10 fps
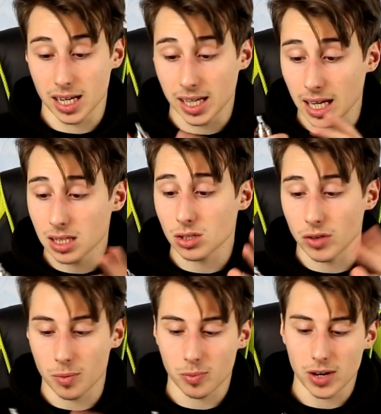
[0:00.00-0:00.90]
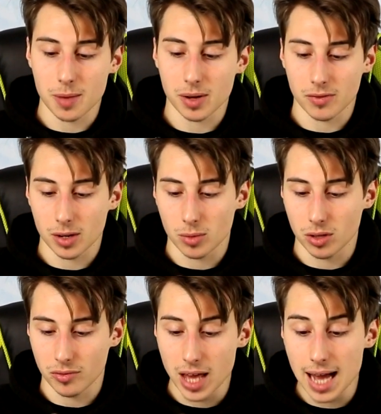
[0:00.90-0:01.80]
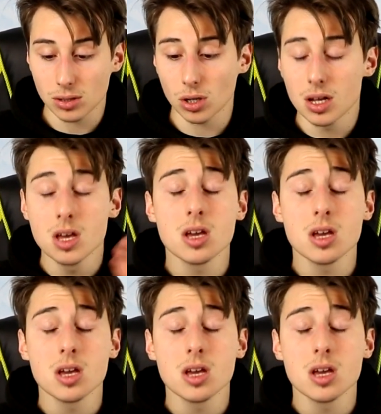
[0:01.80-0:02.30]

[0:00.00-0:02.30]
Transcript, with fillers: Ringrazio Vapefly per avermelo inviato.